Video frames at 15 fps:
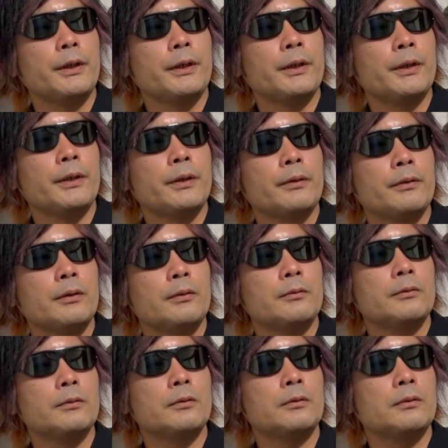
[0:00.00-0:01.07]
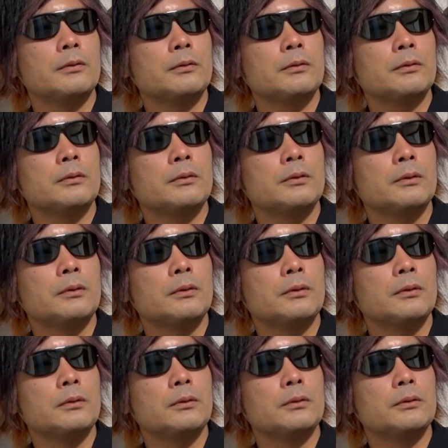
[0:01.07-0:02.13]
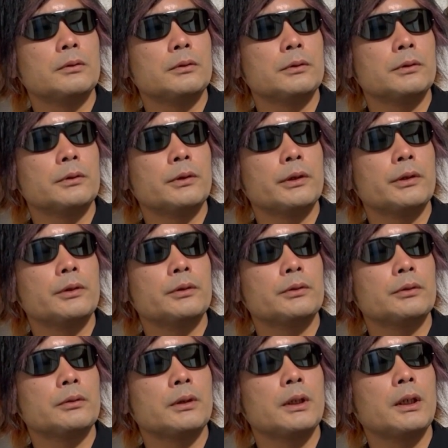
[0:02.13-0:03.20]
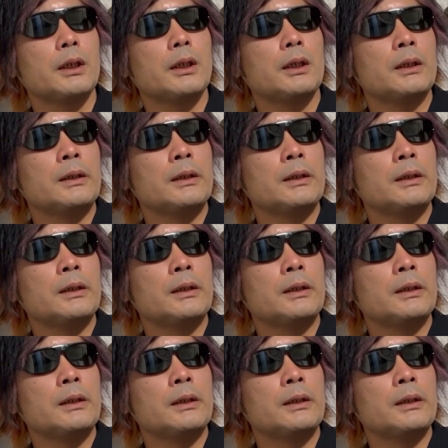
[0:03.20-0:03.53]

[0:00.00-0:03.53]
えー、グラムロックの重要な要素は、